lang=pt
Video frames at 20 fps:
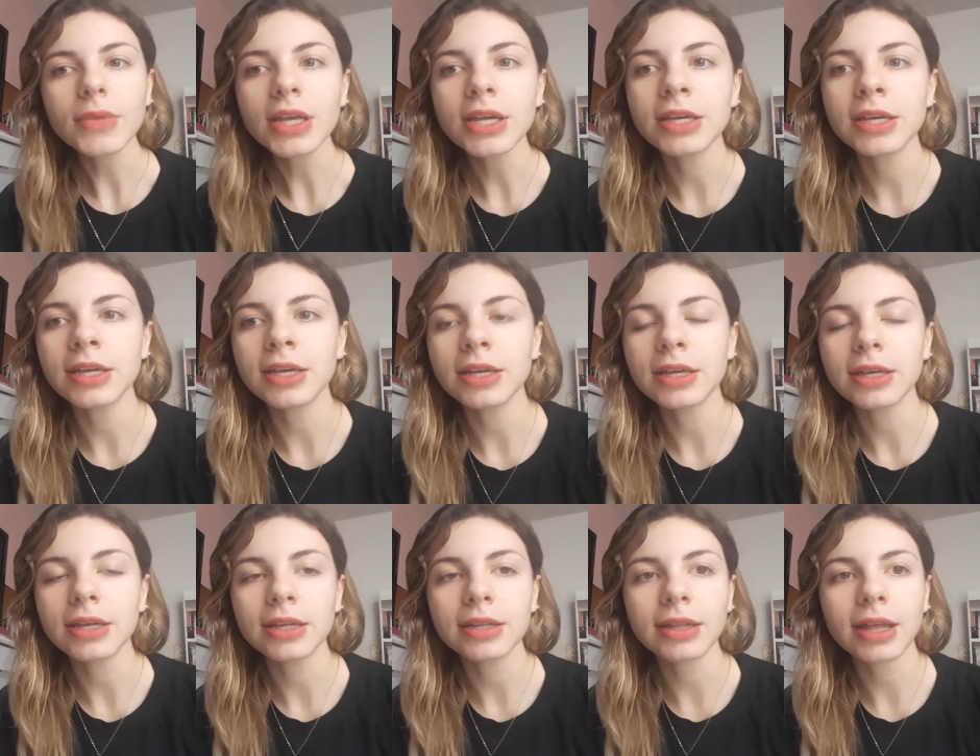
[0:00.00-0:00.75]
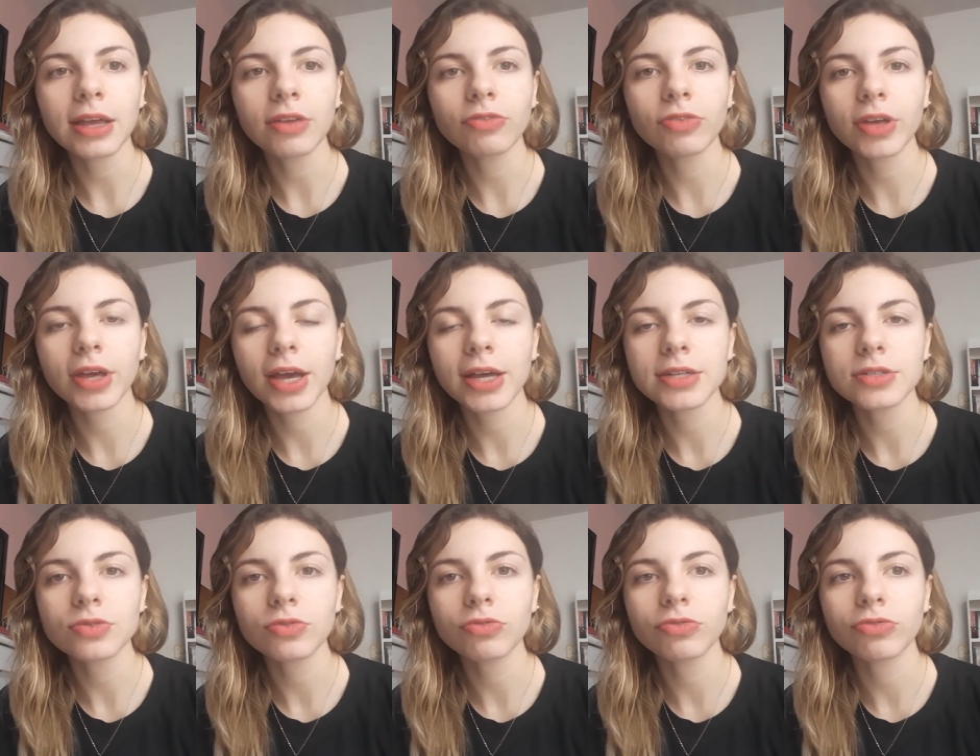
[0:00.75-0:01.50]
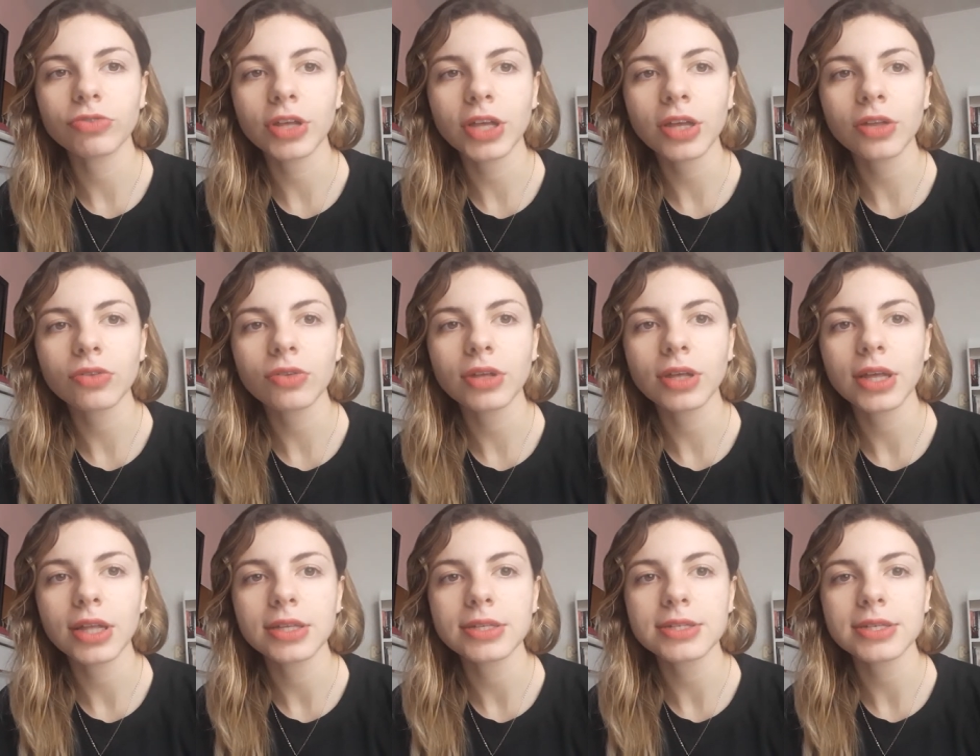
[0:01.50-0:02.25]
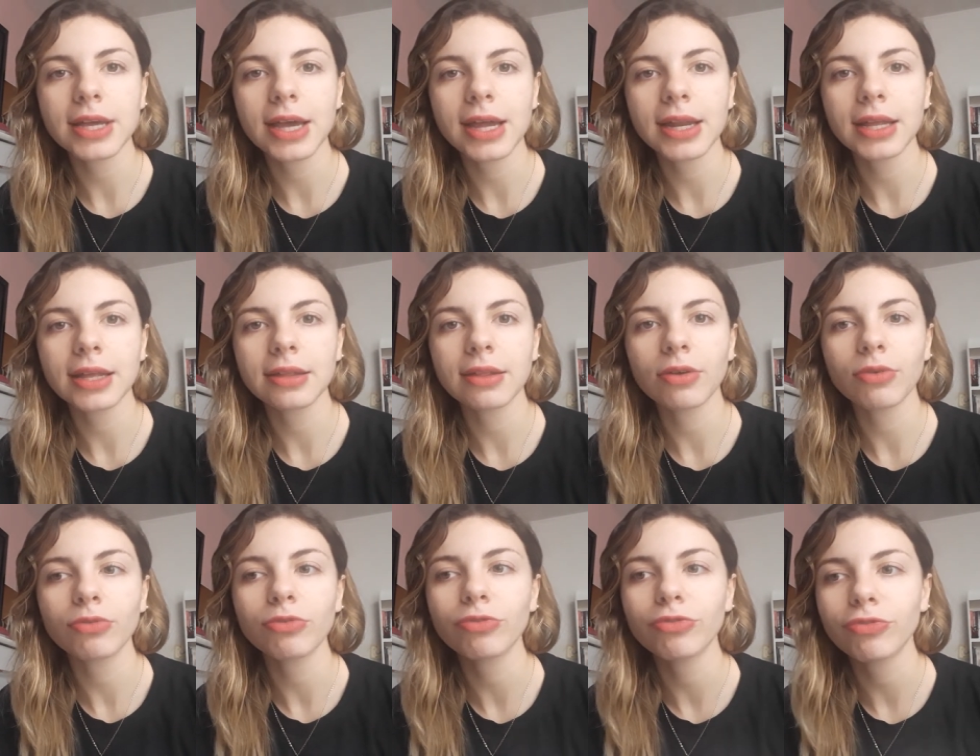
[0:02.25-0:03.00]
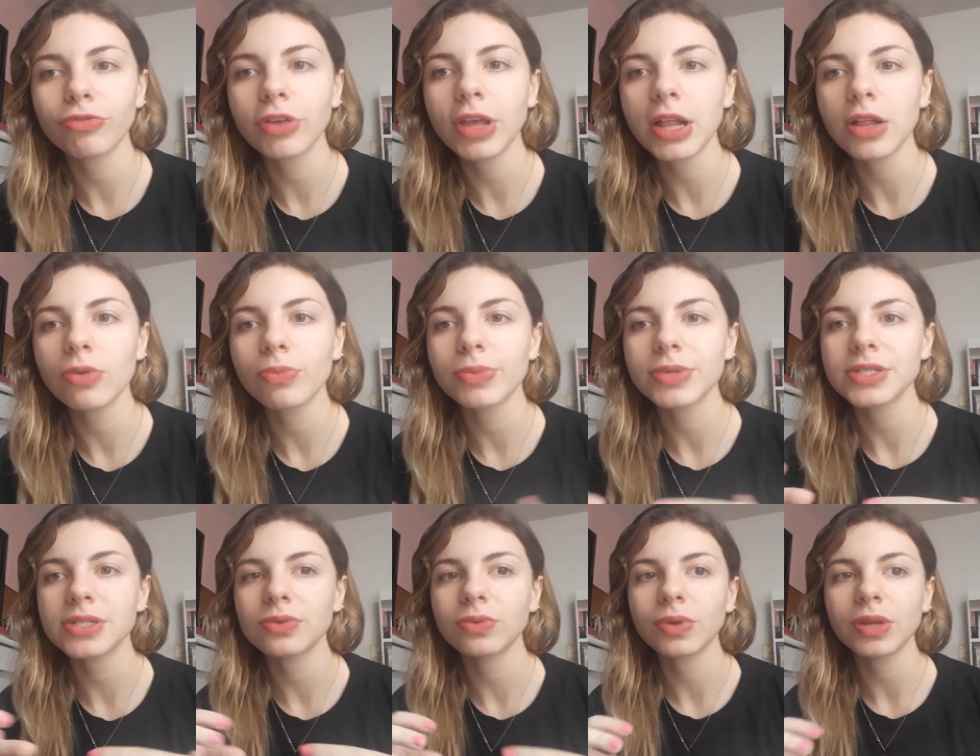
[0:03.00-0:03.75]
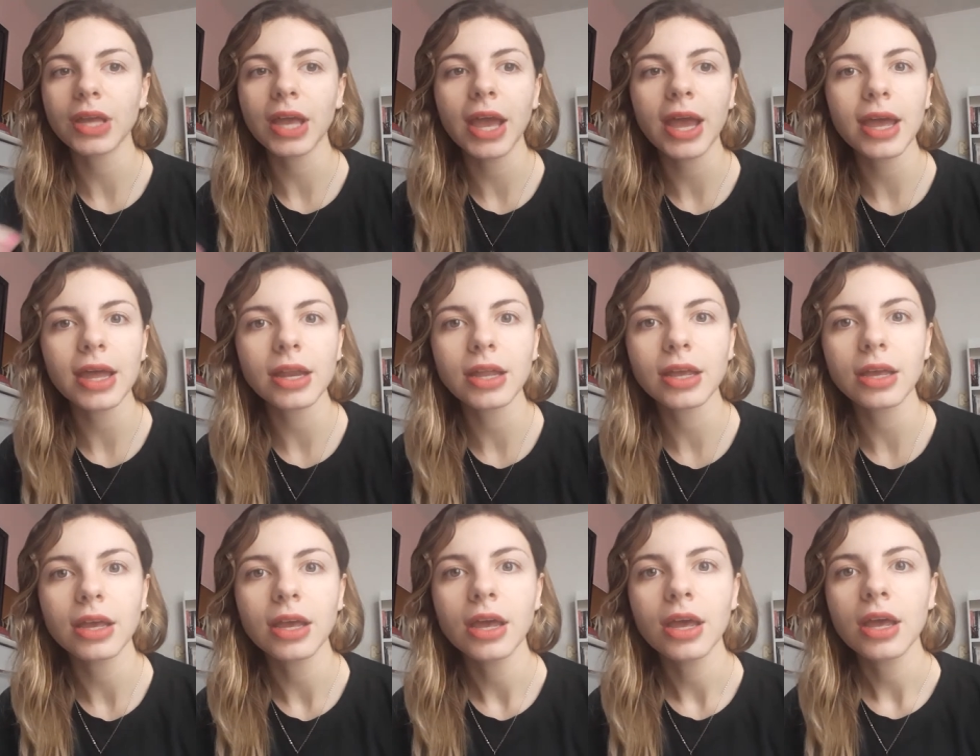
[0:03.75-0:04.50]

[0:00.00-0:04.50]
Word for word: e tem que ficar resolvendo e eles querem ter um filho, mas não querem.